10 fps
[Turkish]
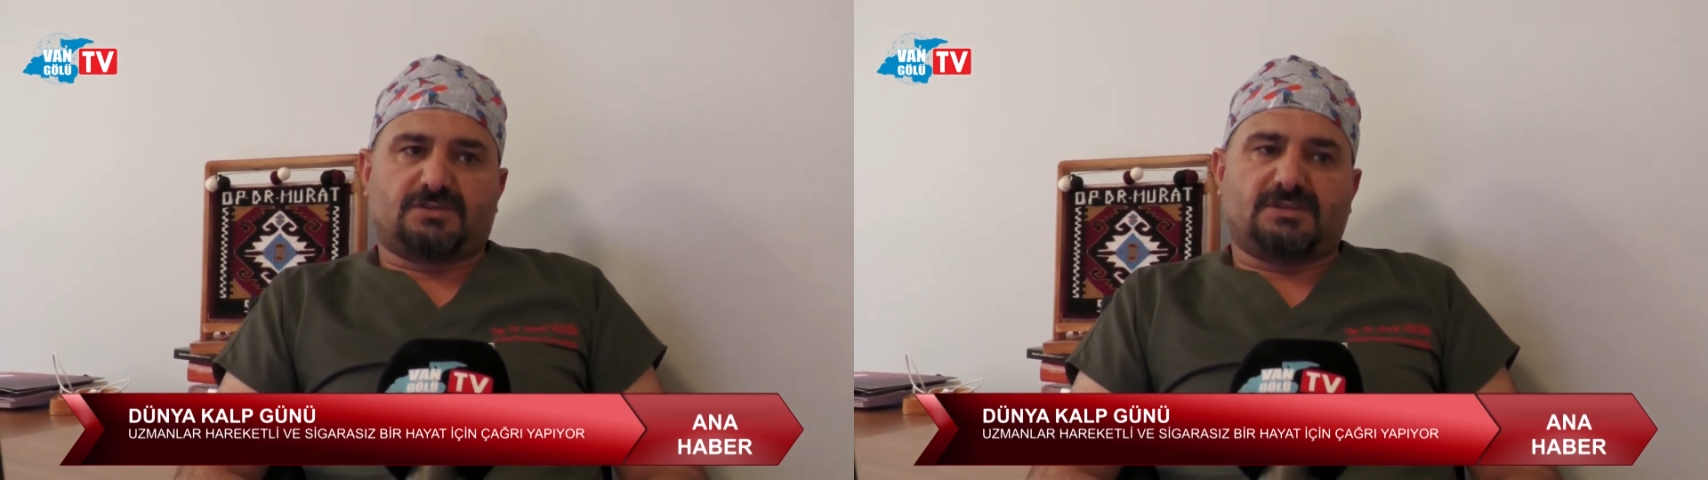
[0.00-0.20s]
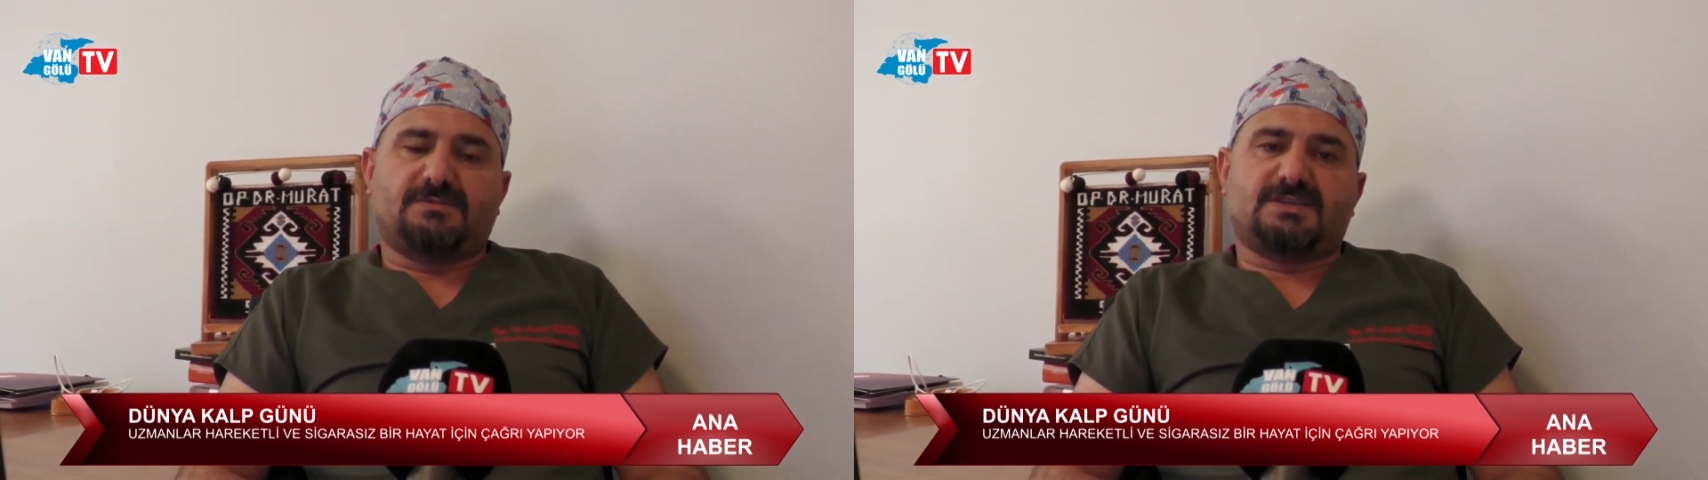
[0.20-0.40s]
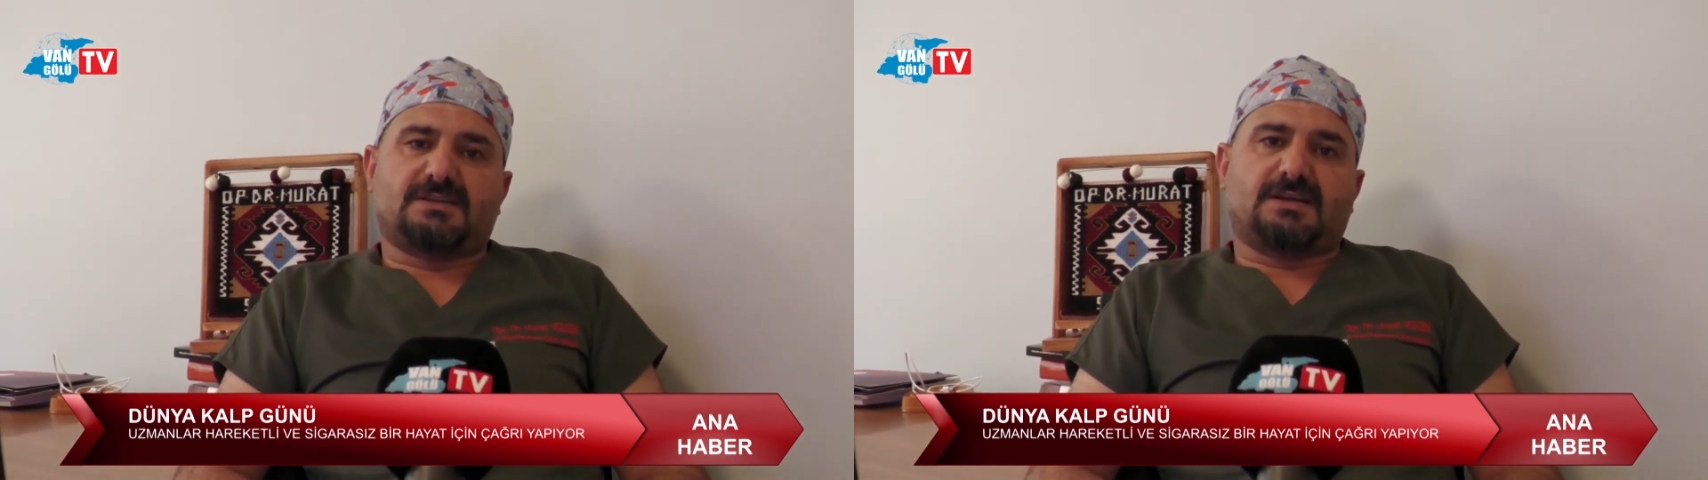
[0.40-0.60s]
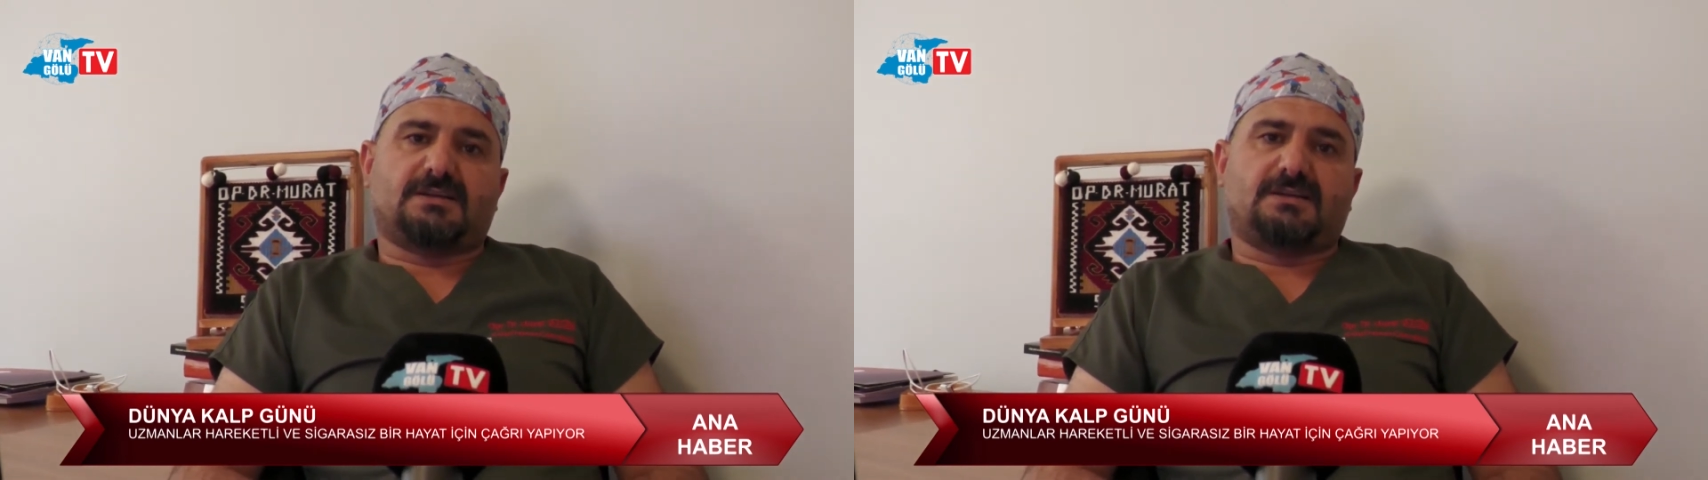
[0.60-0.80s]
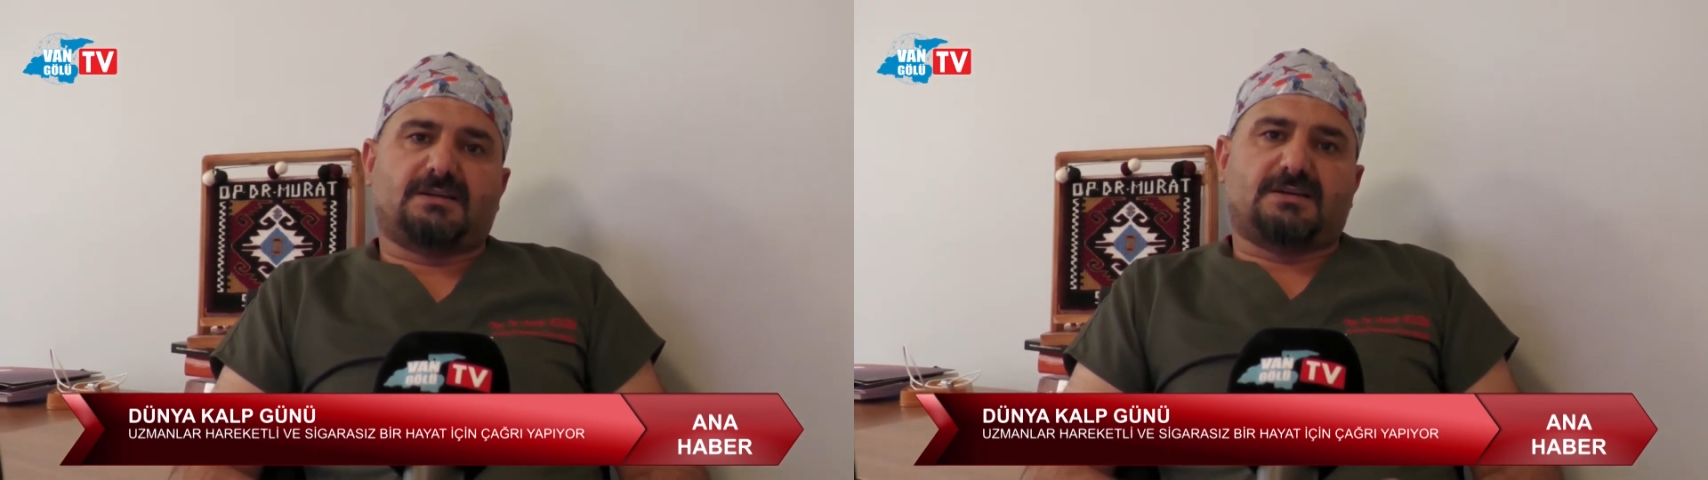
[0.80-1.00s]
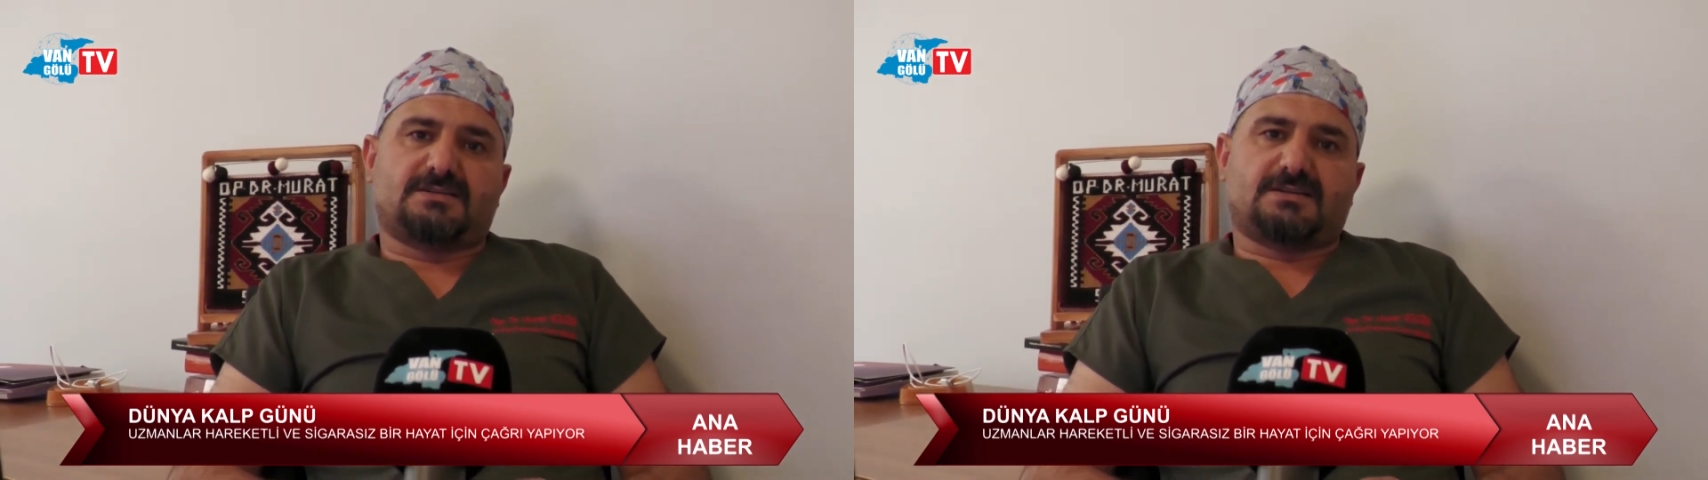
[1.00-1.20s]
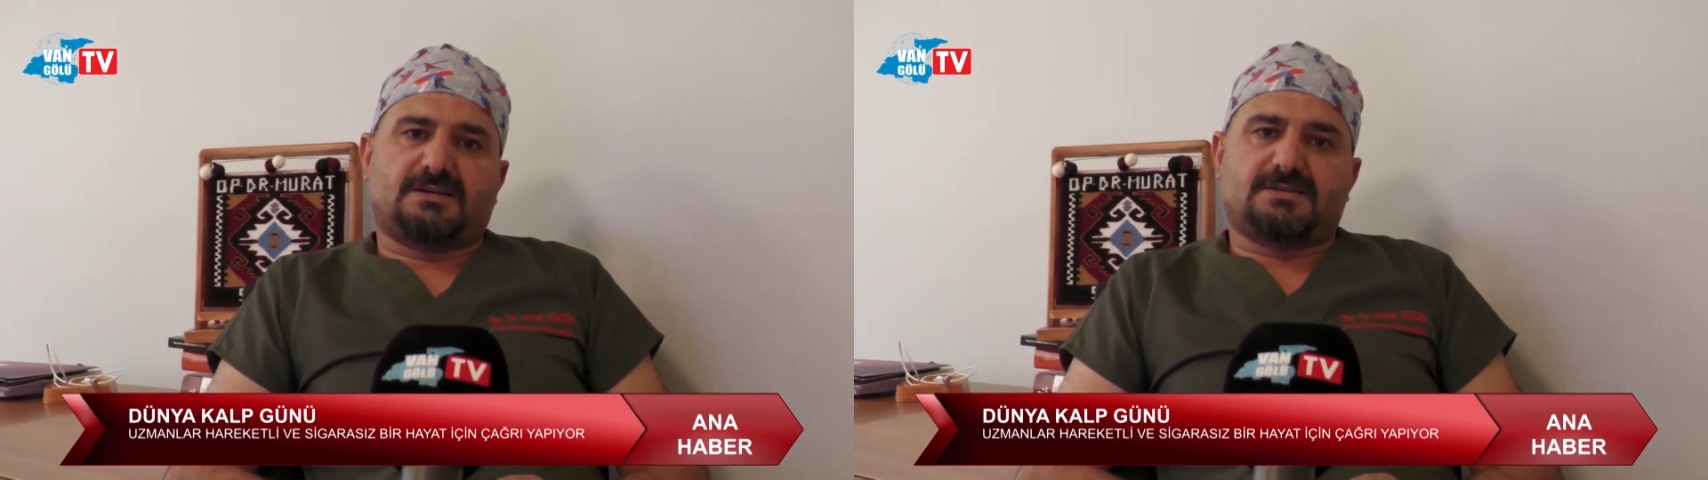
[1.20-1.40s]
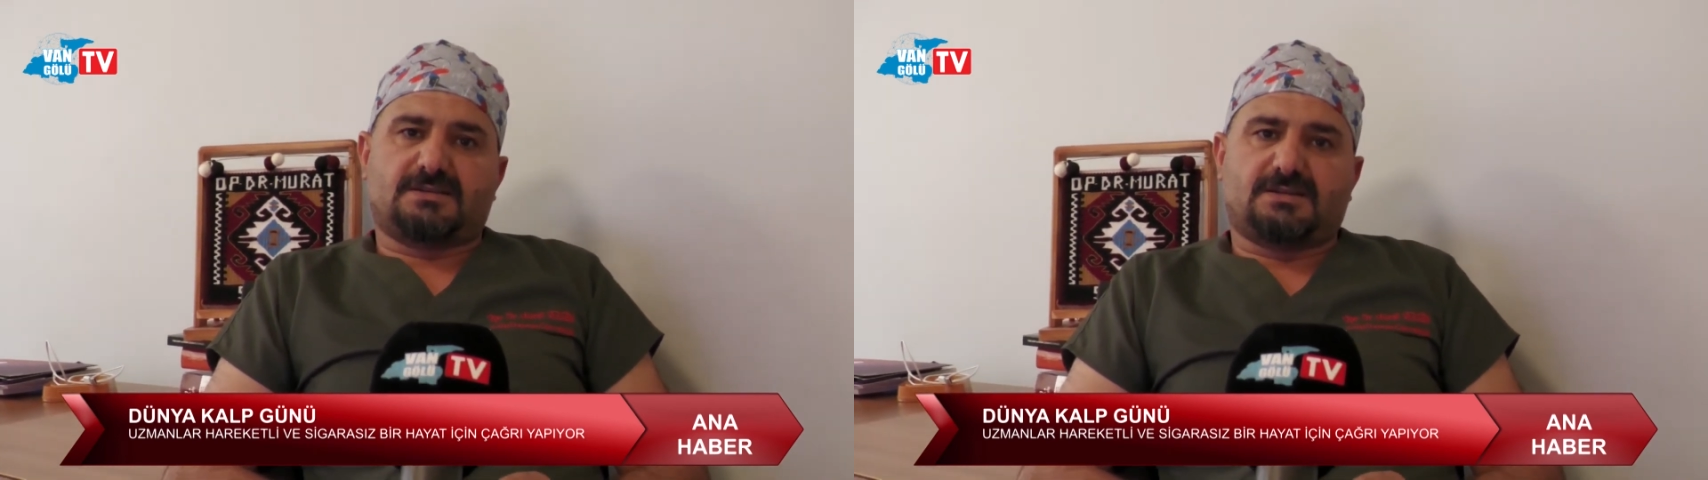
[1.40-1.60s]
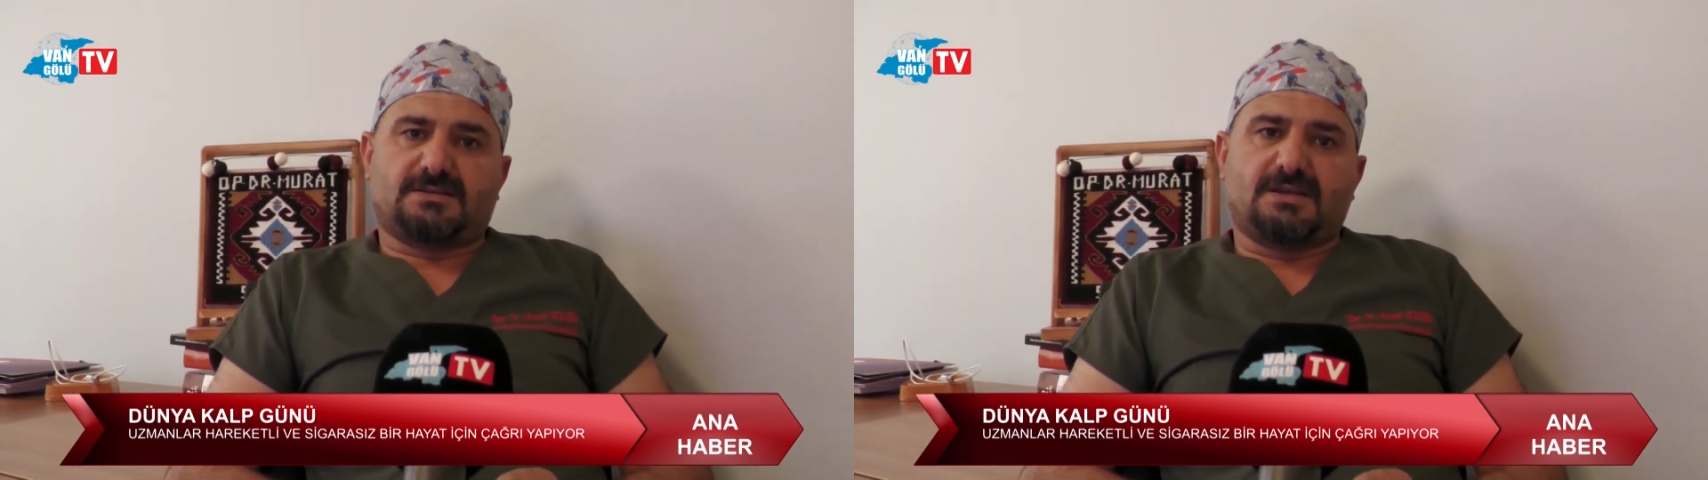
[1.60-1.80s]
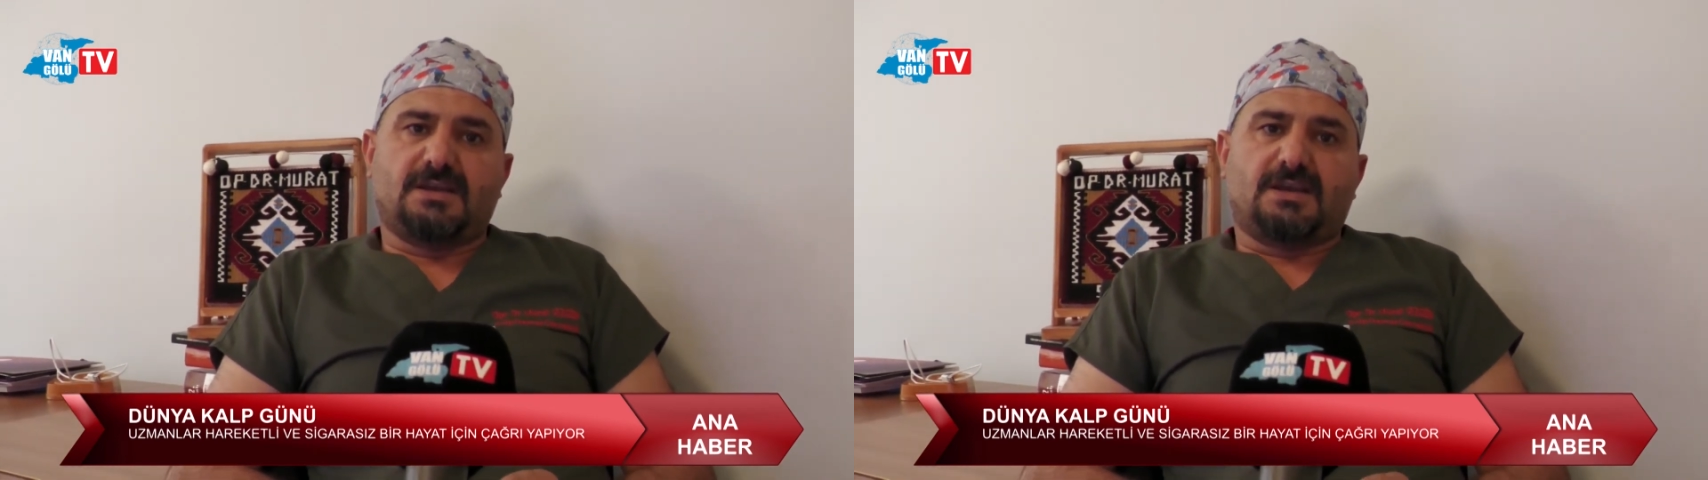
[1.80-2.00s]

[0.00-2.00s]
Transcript: ciddi bir salgınla karşı karşıyayız.